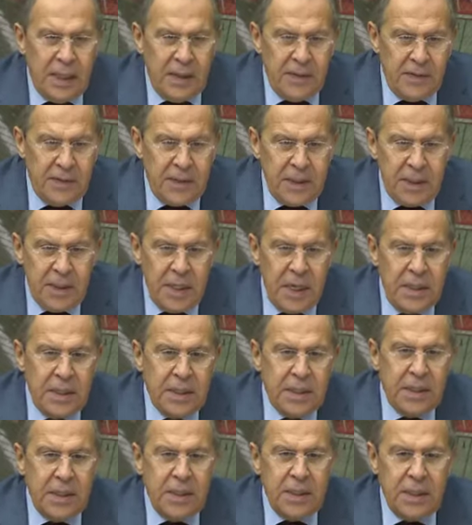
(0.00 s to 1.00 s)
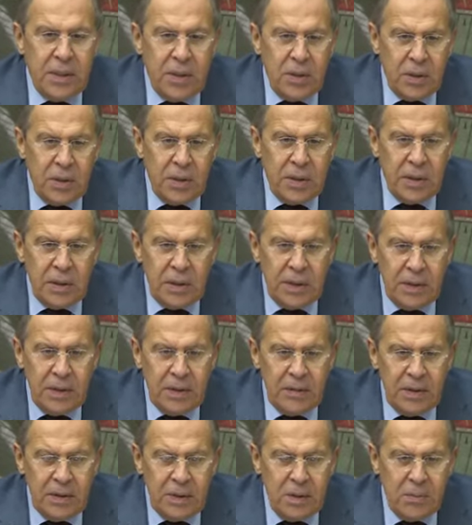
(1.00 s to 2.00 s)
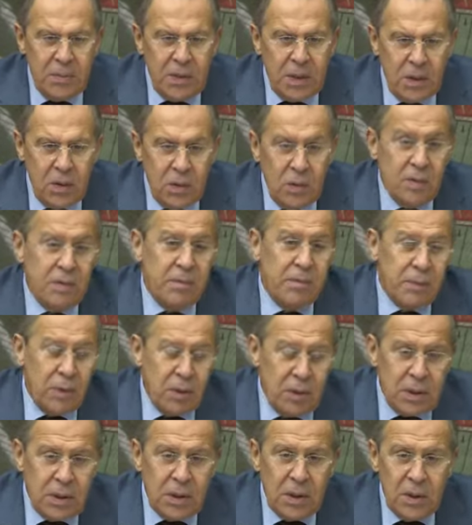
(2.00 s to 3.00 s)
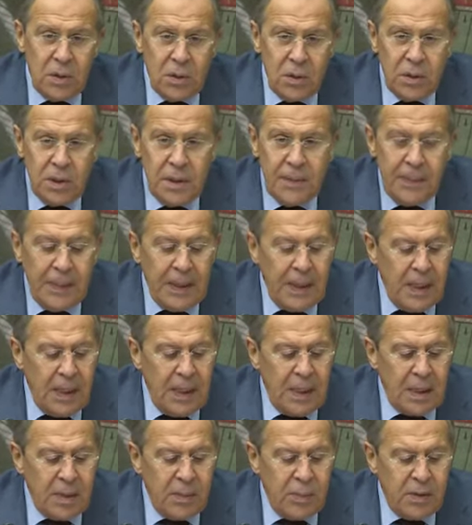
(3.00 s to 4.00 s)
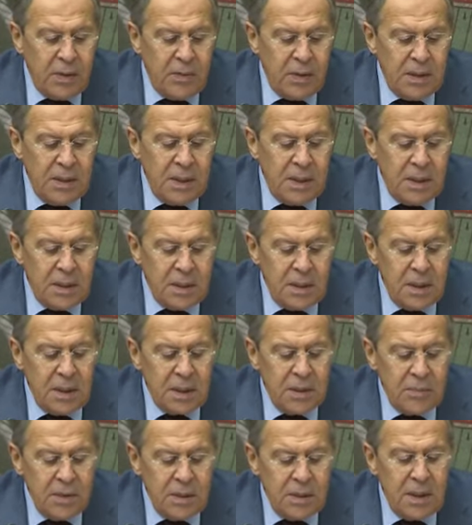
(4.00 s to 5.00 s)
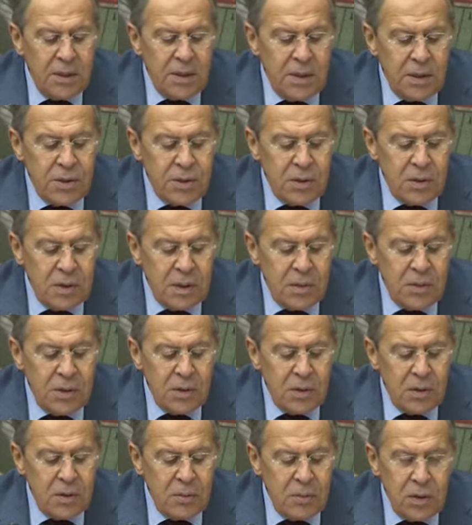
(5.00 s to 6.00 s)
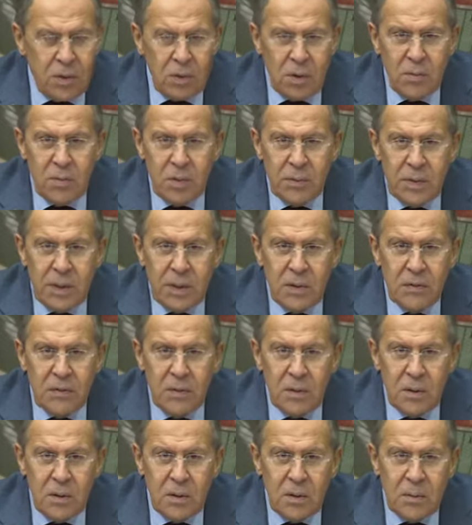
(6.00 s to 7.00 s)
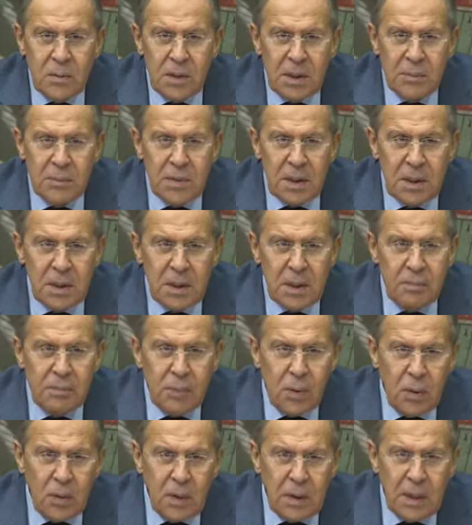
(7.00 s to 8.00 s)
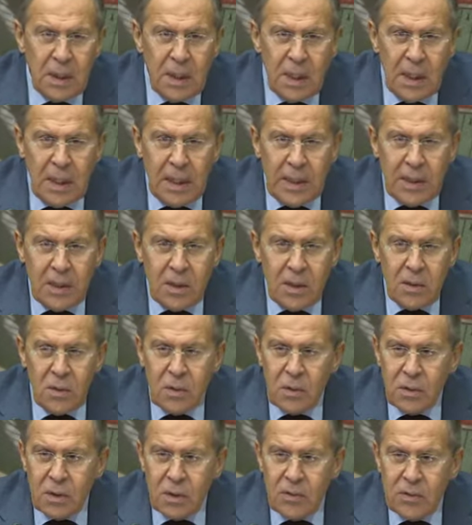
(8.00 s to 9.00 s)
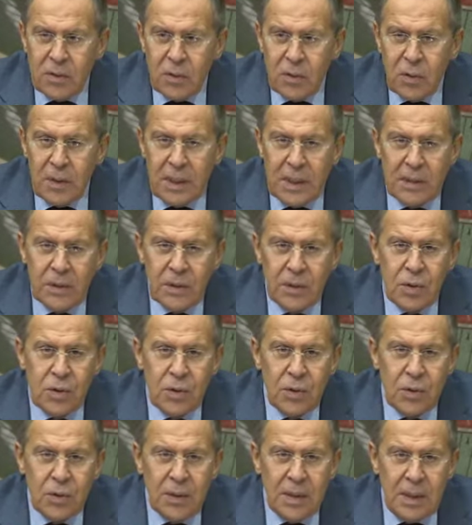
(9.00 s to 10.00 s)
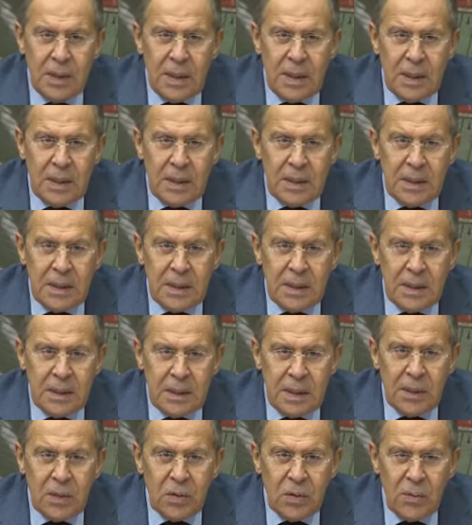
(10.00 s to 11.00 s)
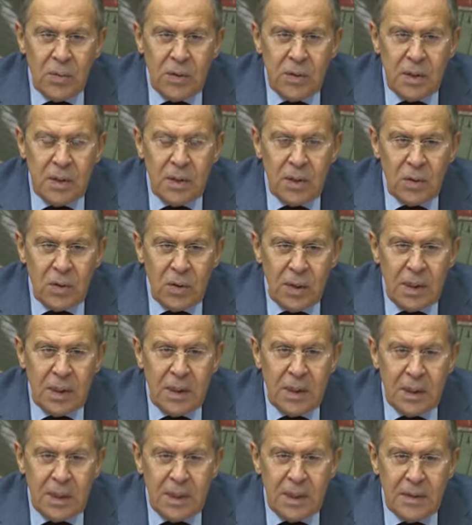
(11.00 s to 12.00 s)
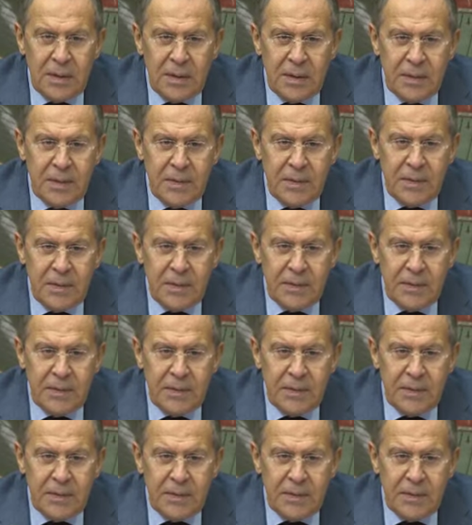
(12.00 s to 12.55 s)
в тех акциях, которые в этом году и в прошлые годы а, проводились нашими соотечественниками за рубежом, имею в виду и «Бессмертный полк», и «Георгиевскую ленточку». А, это особенно актуально в